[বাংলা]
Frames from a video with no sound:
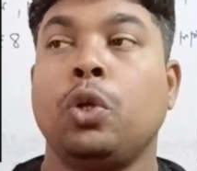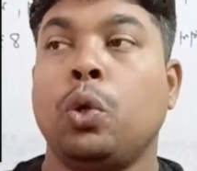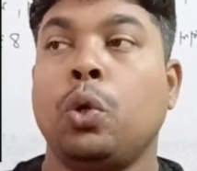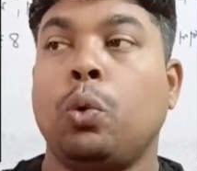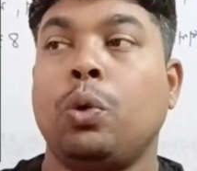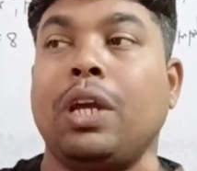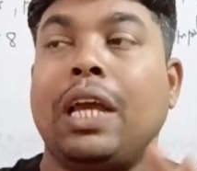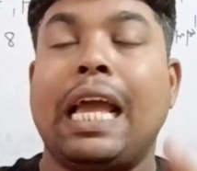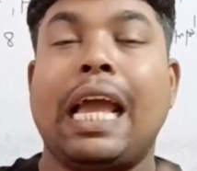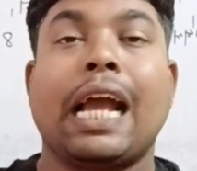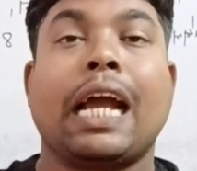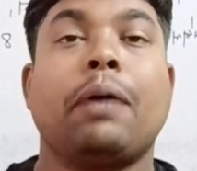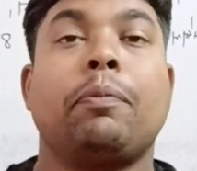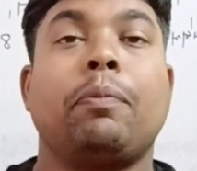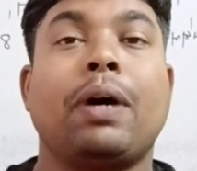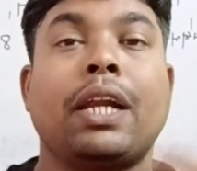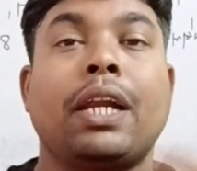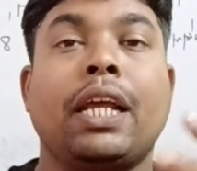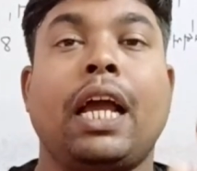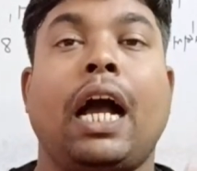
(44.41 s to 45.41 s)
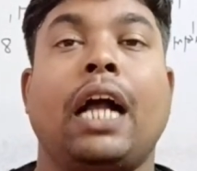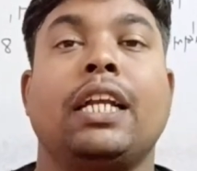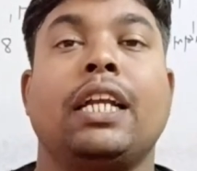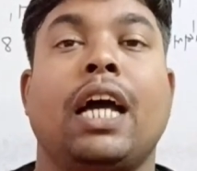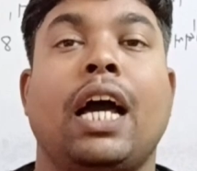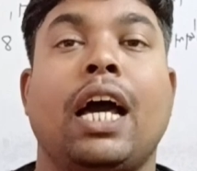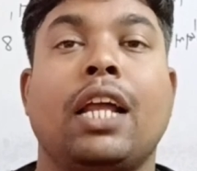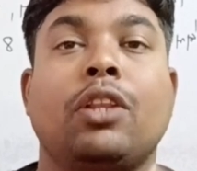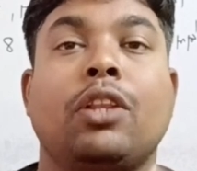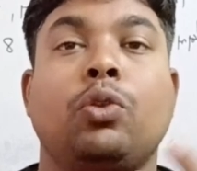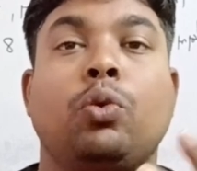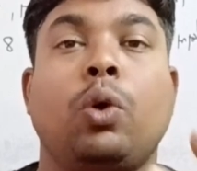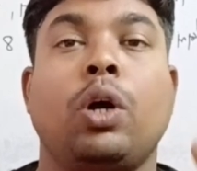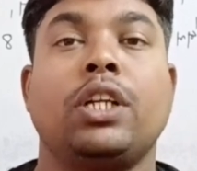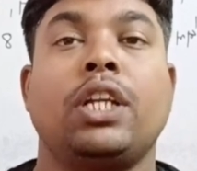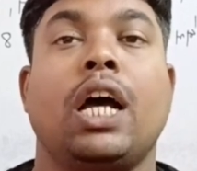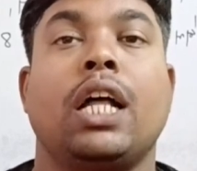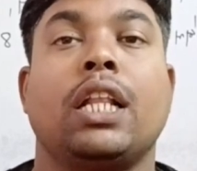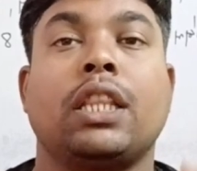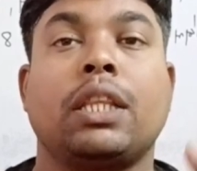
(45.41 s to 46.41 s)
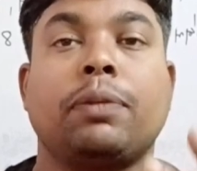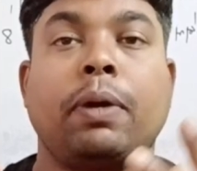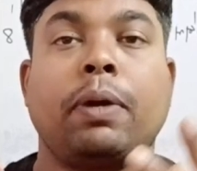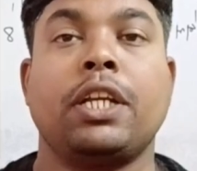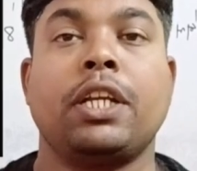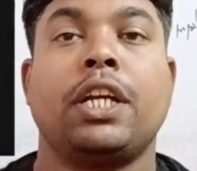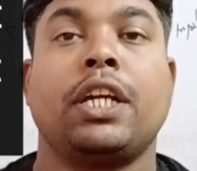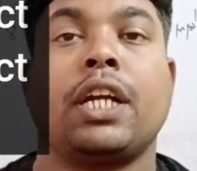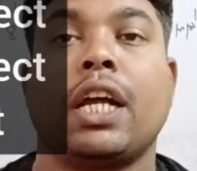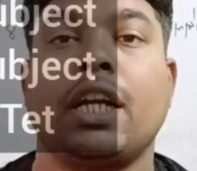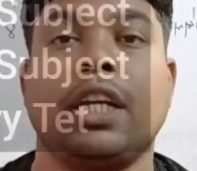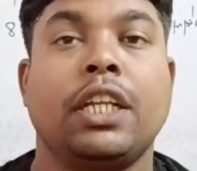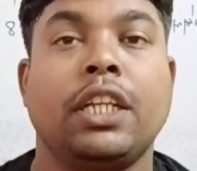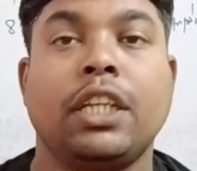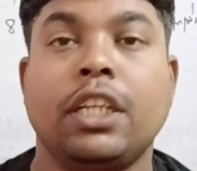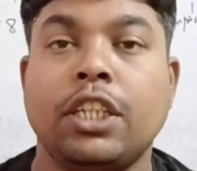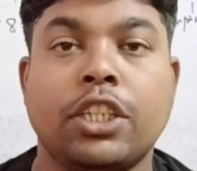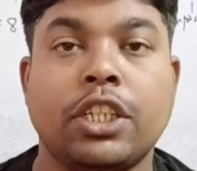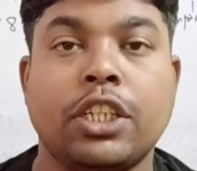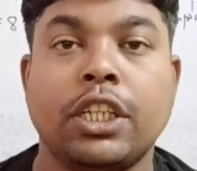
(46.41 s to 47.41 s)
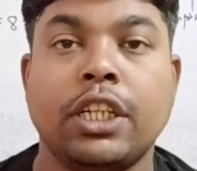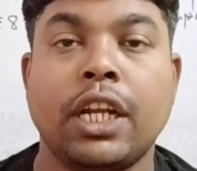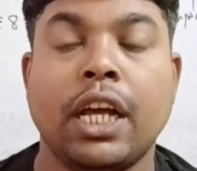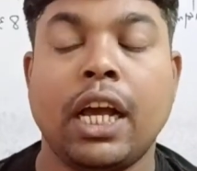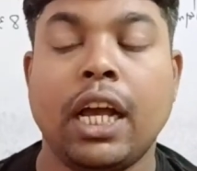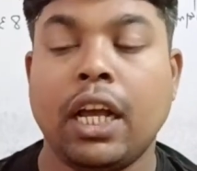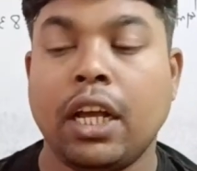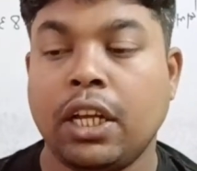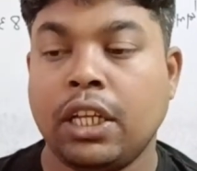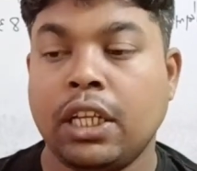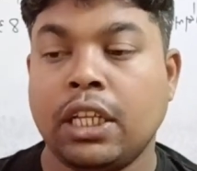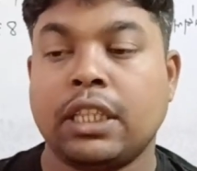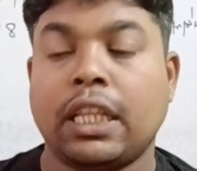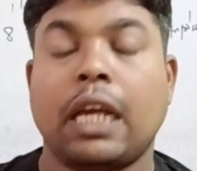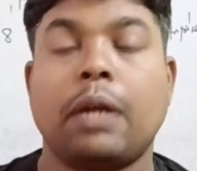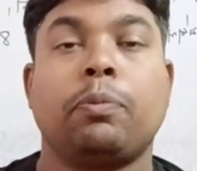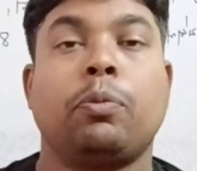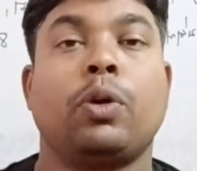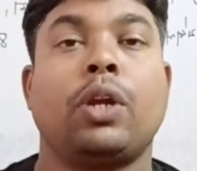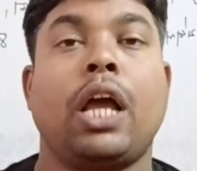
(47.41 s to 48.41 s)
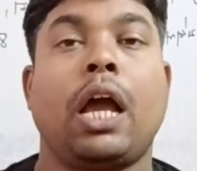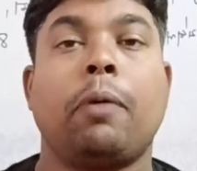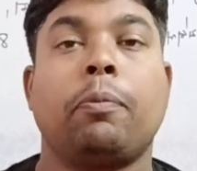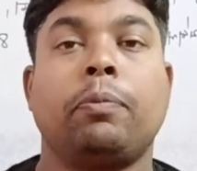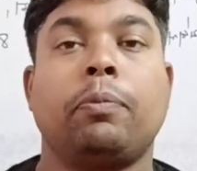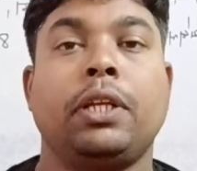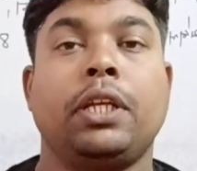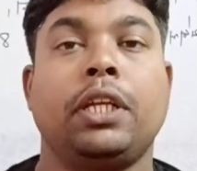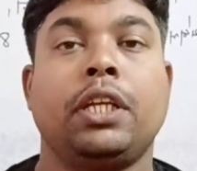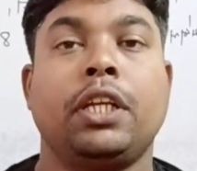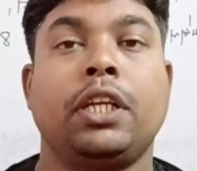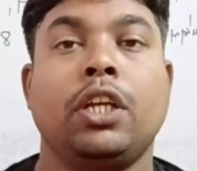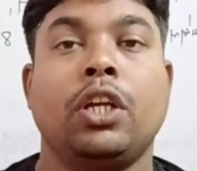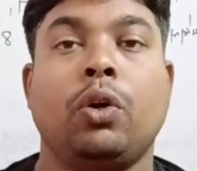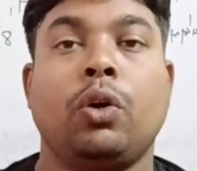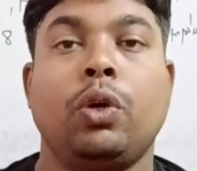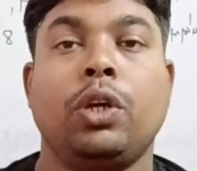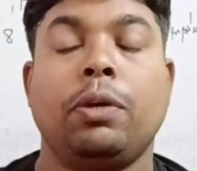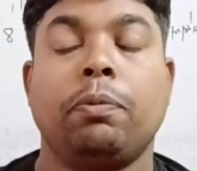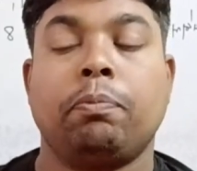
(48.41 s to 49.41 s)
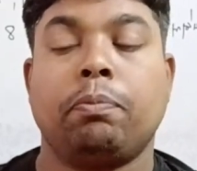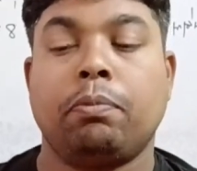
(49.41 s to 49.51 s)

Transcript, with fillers: ওই একবারে হাজার দু হাজার পাঁচ হাজার টাকা নিয়ে নিচ্ছি না তারপরে আপনি ওই